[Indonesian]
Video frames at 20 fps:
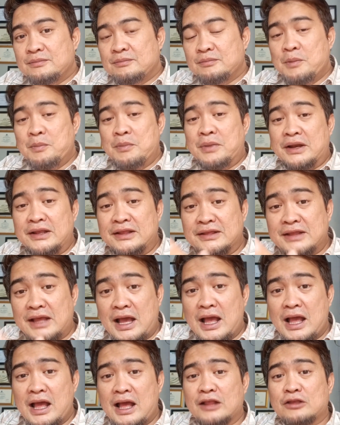
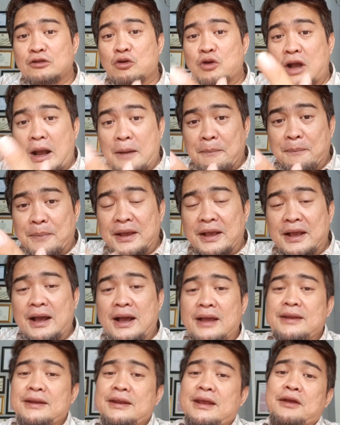pemerintah atau
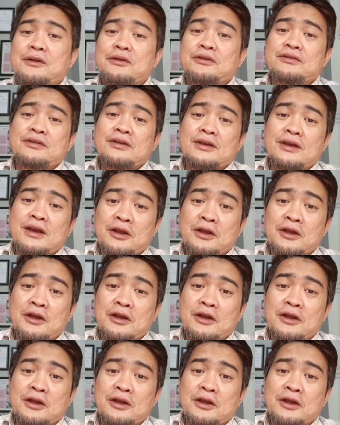KPK ini harus